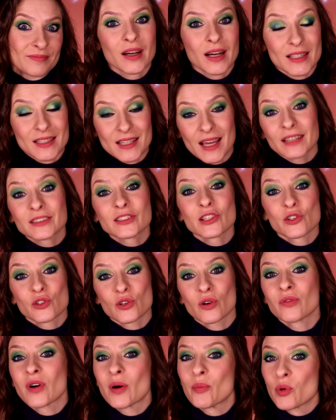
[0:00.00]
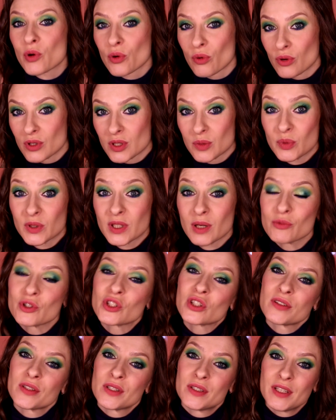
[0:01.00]
Хотя это еще вопрос, потому
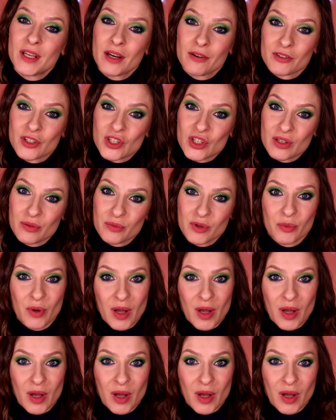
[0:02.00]
что с девочками,